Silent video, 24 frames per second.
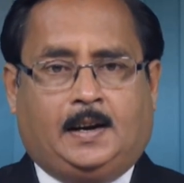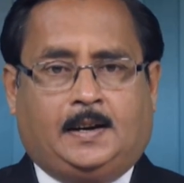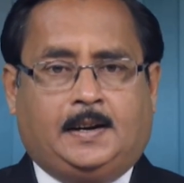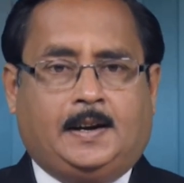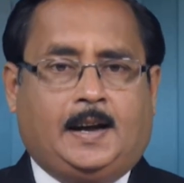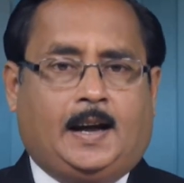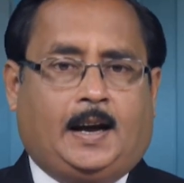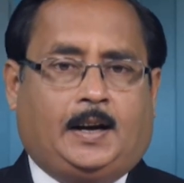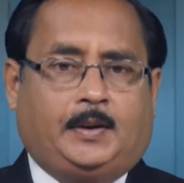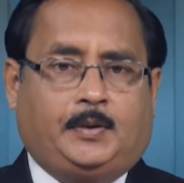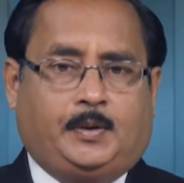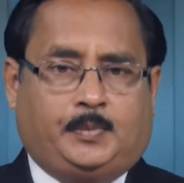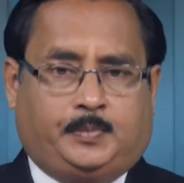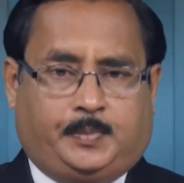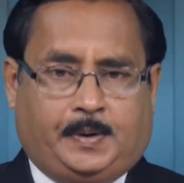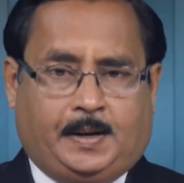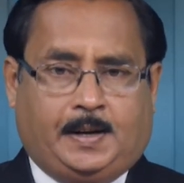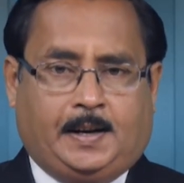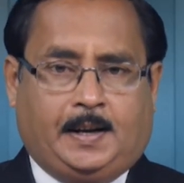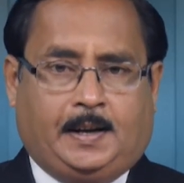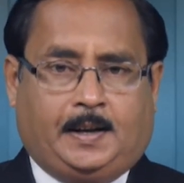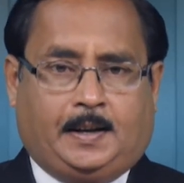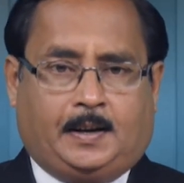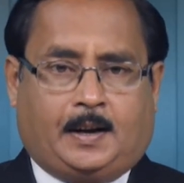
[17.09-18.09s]

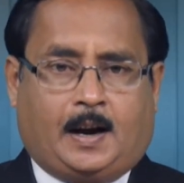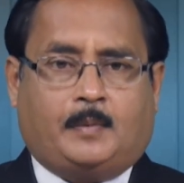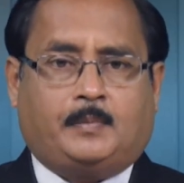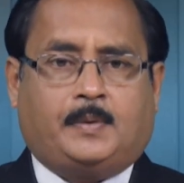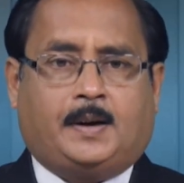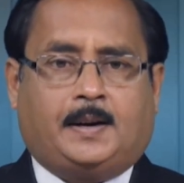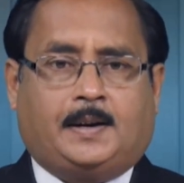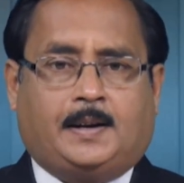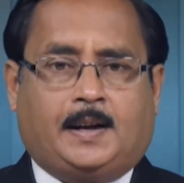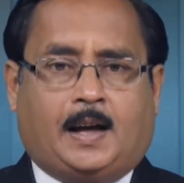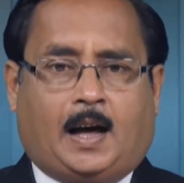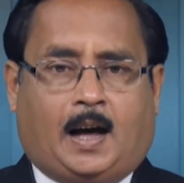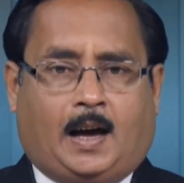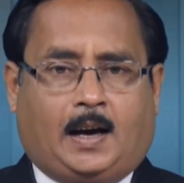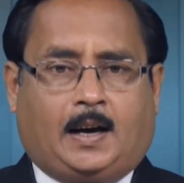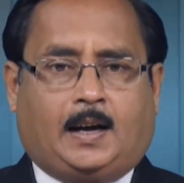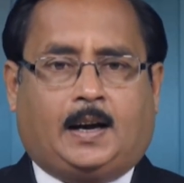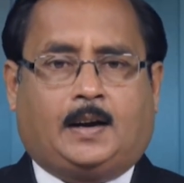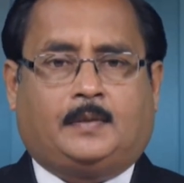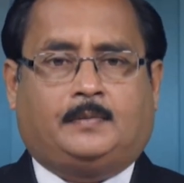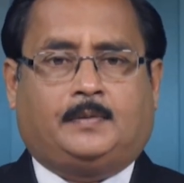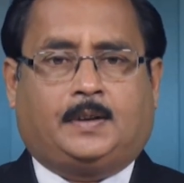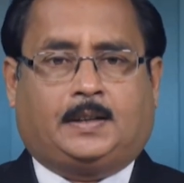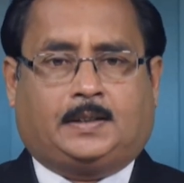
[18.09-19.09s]
డిఆర్డీపీడీ రామరెడ్డి
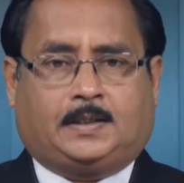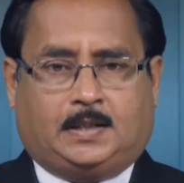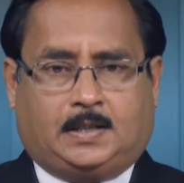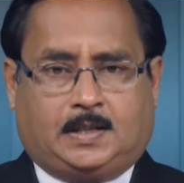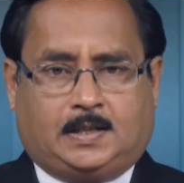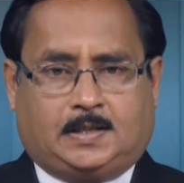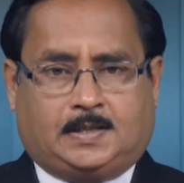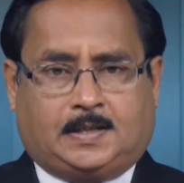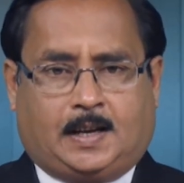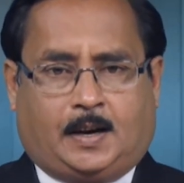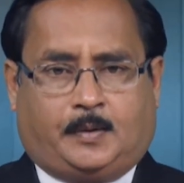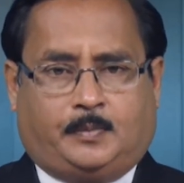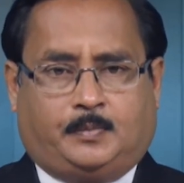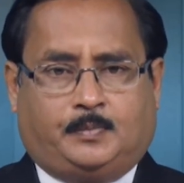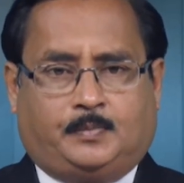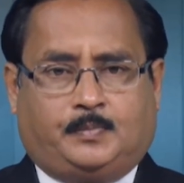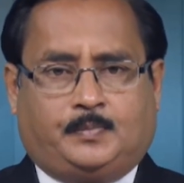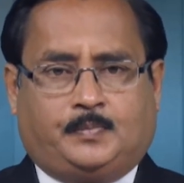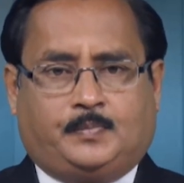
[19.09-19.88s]
ఆగ్రహం వ్యక్తం చేశారు